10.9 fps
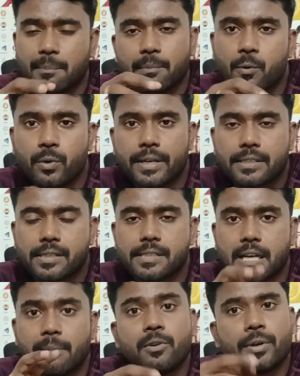நம்ம ஊர் எக்ஸ்சேஞ்ச்
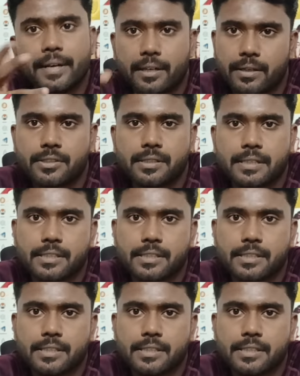இல்லாமல் ஒரு இன்டர்நேஷனல்